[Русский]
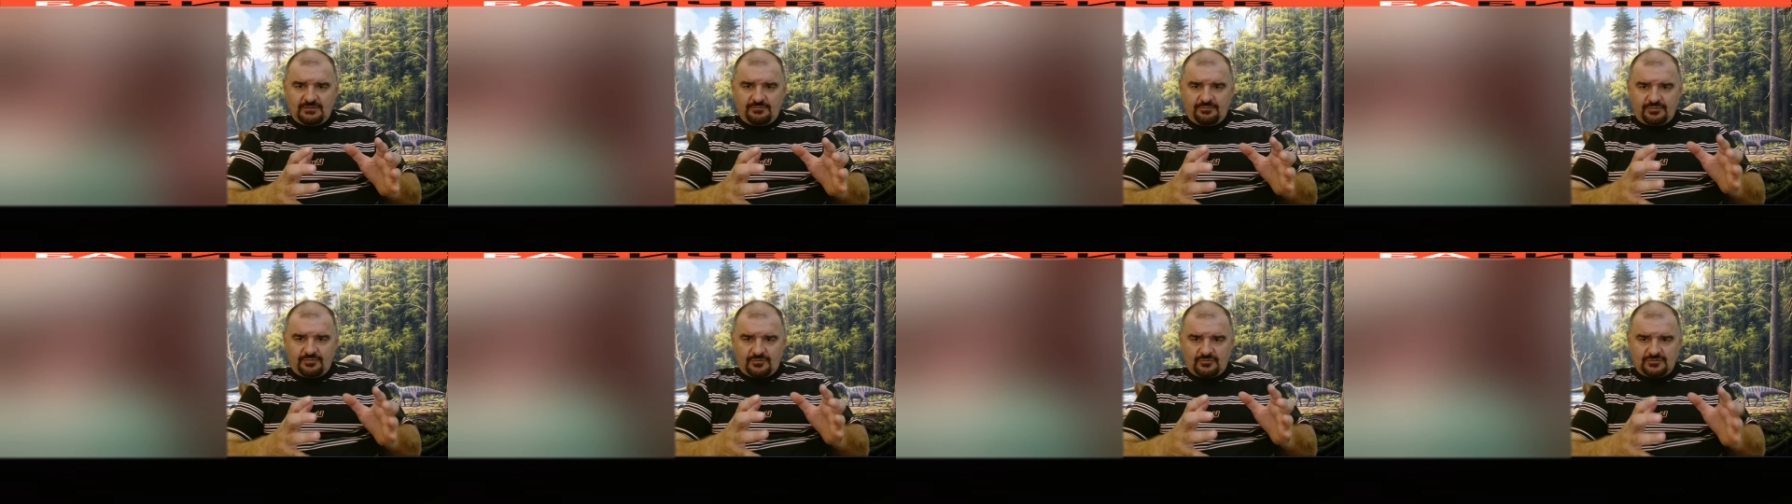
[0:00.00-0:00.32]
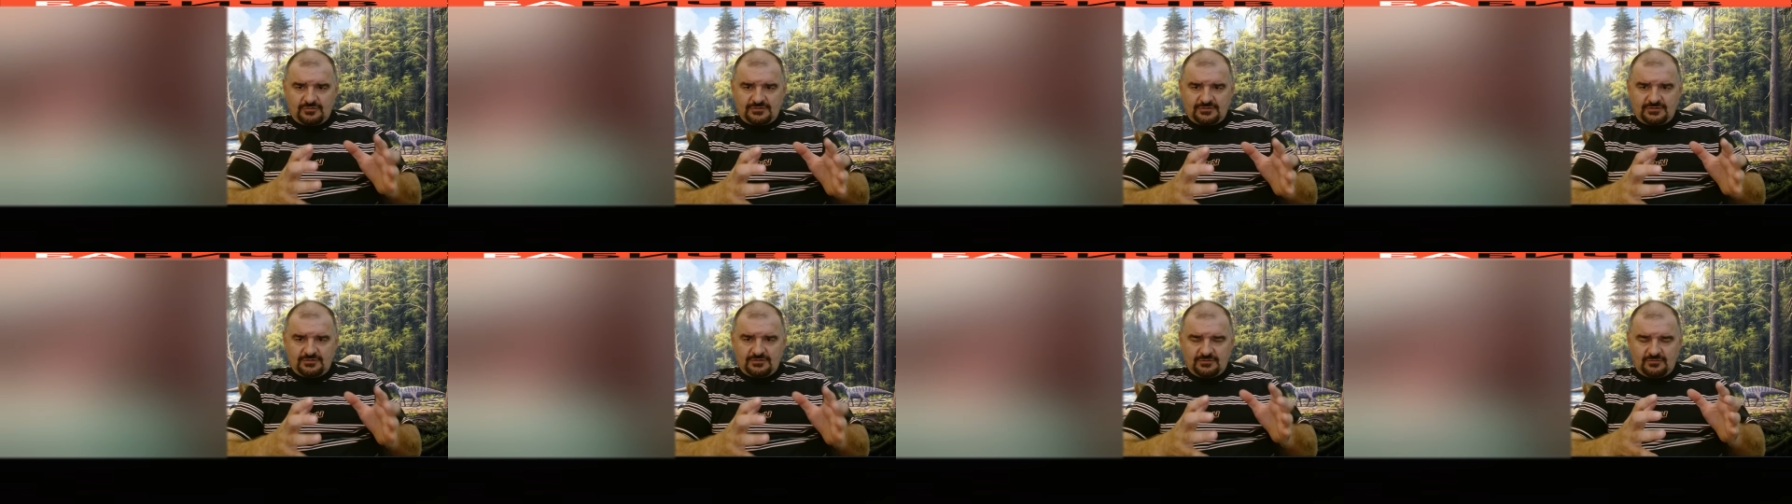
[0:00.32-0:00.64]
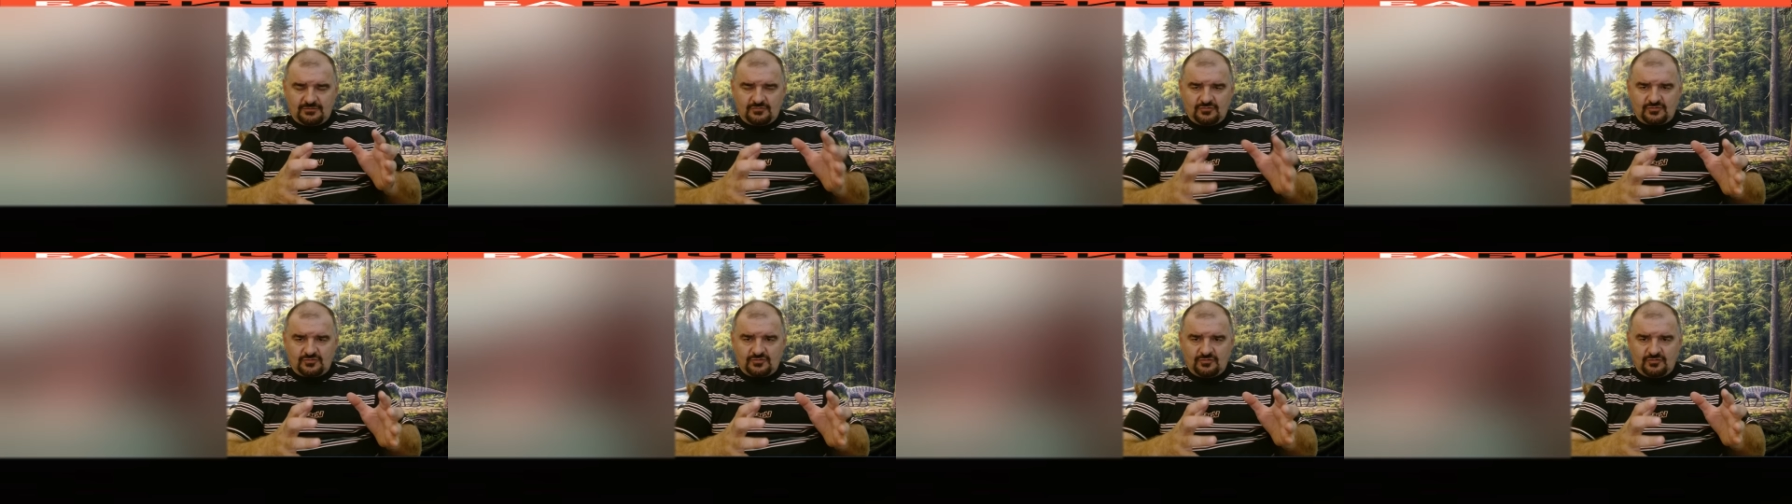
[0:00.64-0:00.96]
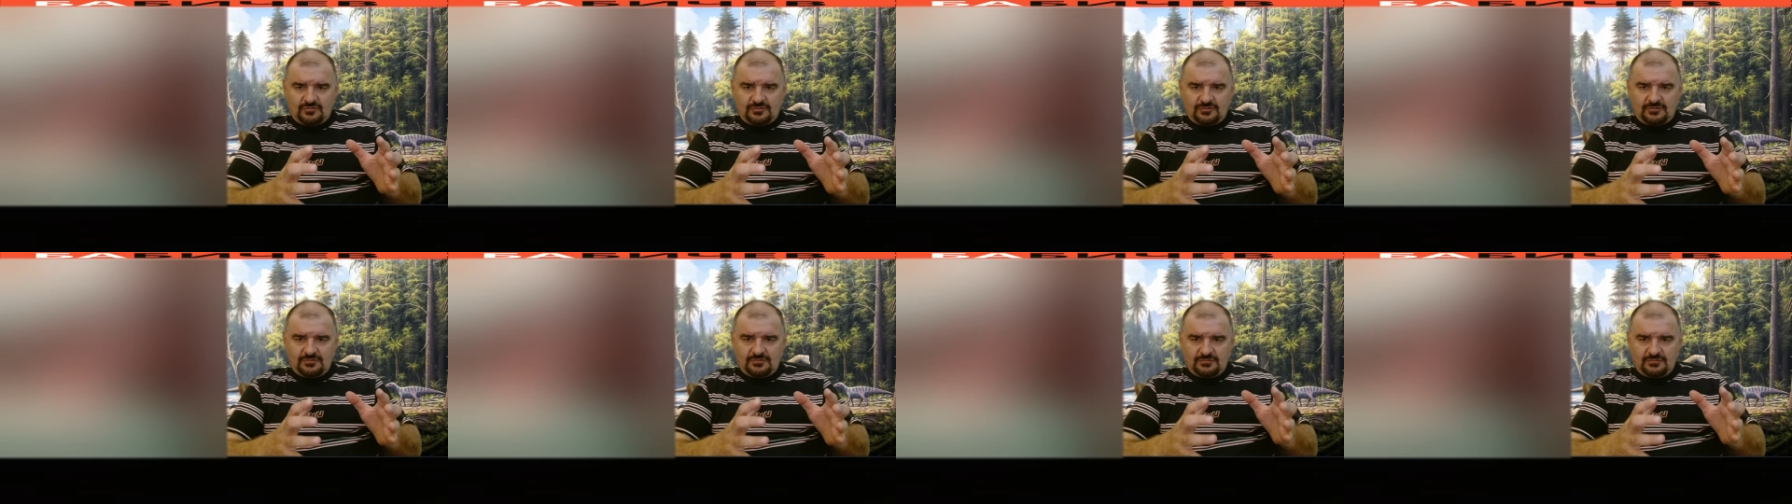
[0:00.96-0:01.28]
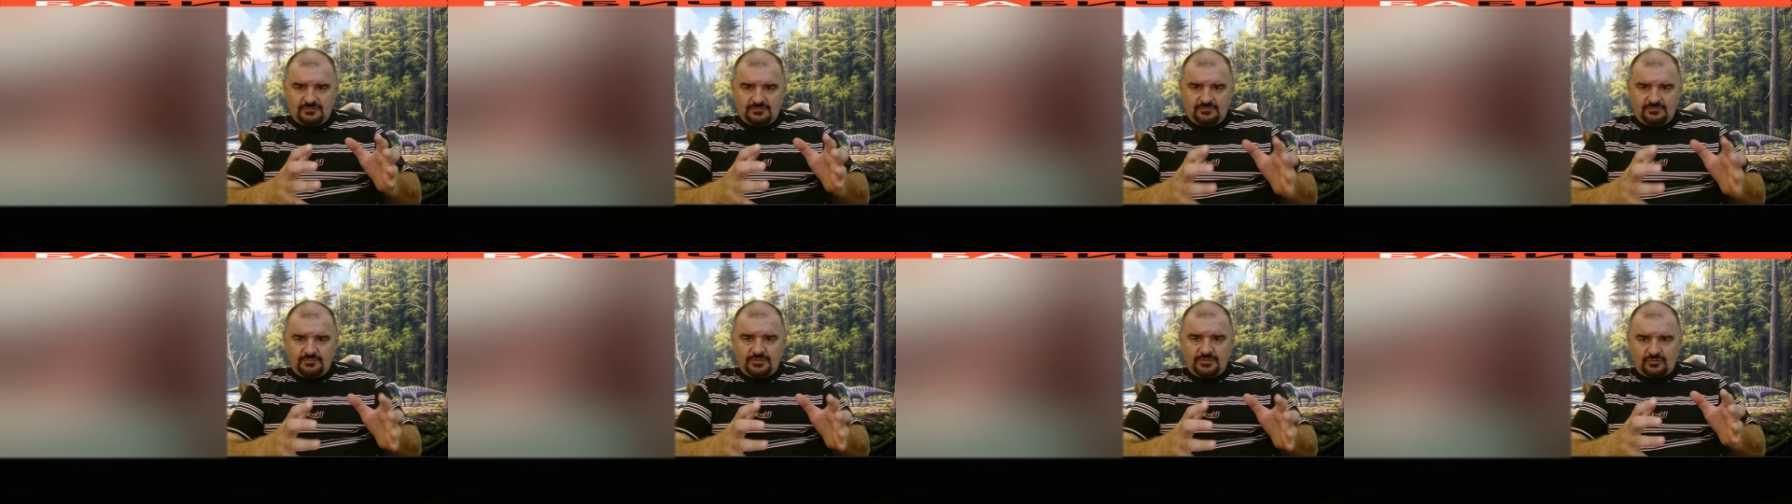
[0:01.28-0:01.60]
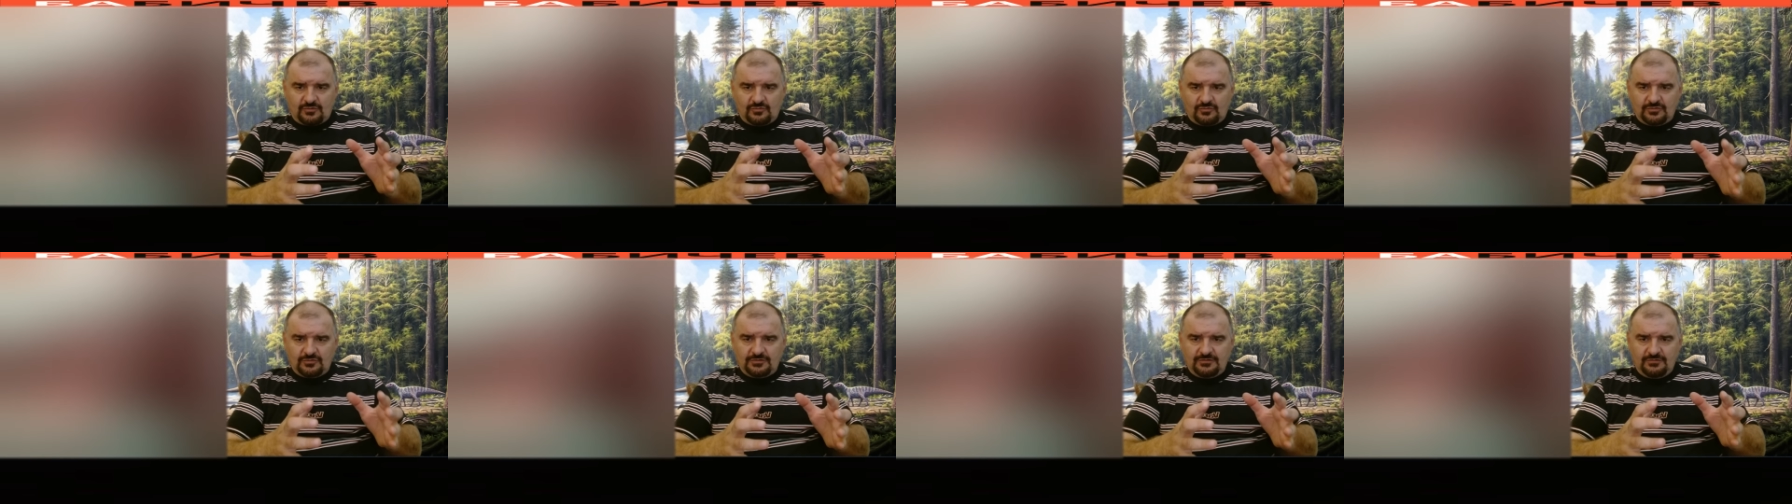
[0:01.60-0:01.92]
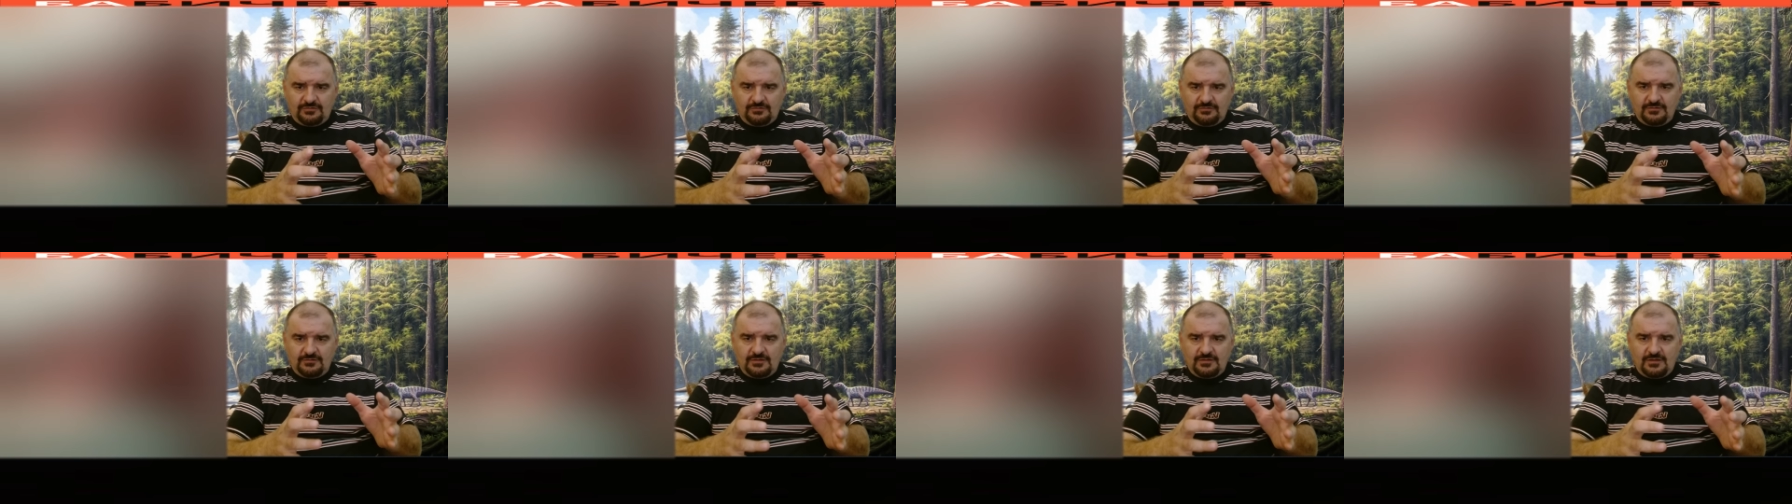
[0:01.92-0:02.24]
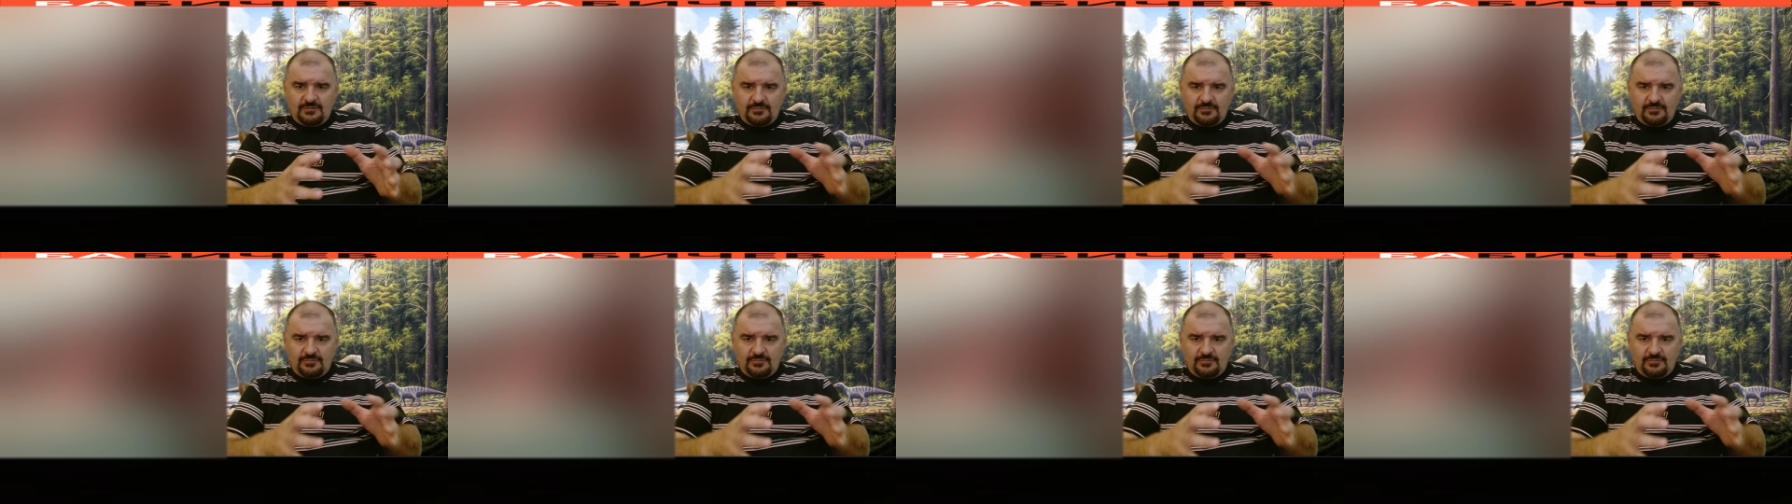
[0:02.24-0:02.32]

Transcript: просто кусок породы,